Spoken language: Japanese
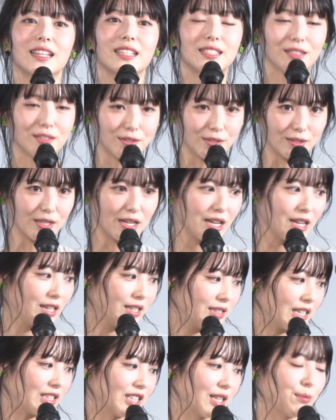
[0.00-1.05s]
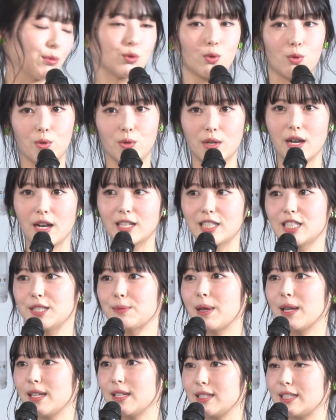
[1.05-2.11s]
新しくなったボトルが発
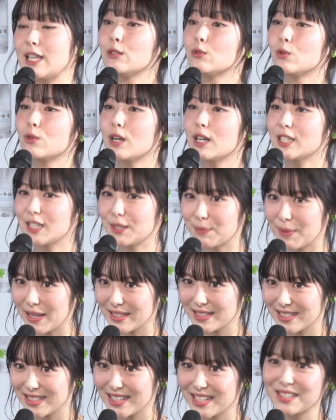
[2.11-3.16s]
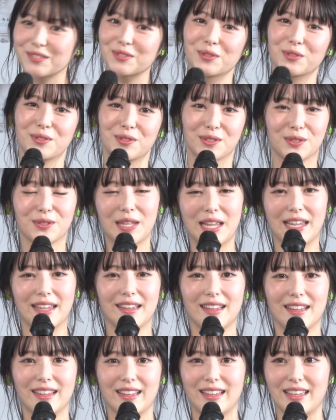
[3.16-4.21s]
売、全国発売されるということで、
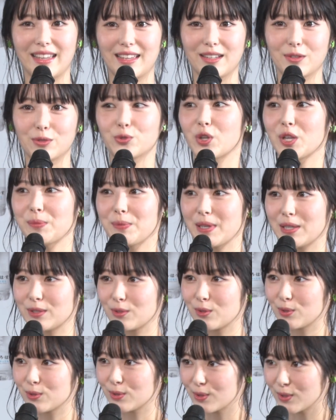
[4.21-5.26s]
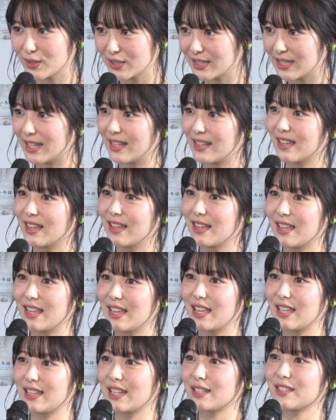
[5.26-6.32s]
えー、このイベントを通して、
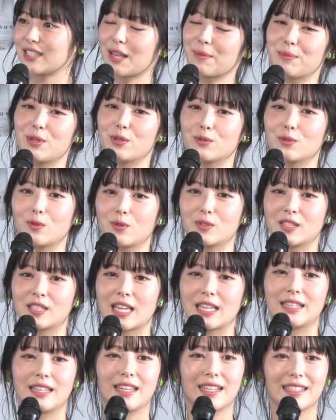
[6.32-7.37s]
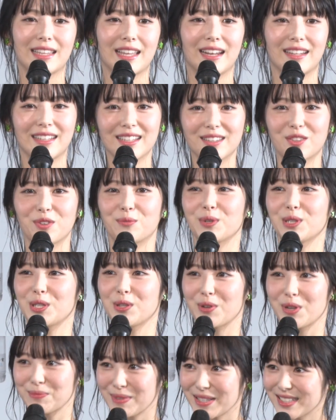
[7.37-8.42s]
えー、たくさん魅力を伝えていけたらなと思って
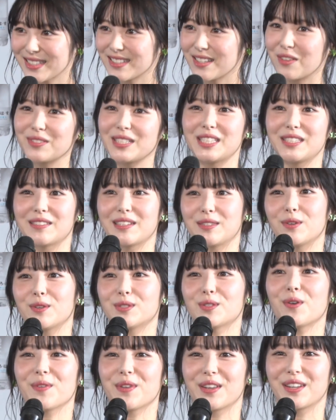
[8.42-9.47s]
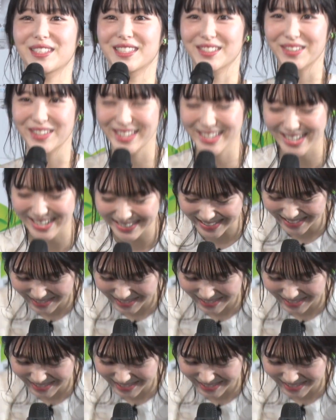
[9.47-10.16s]
おります。本日はどうぞよろしくお願いい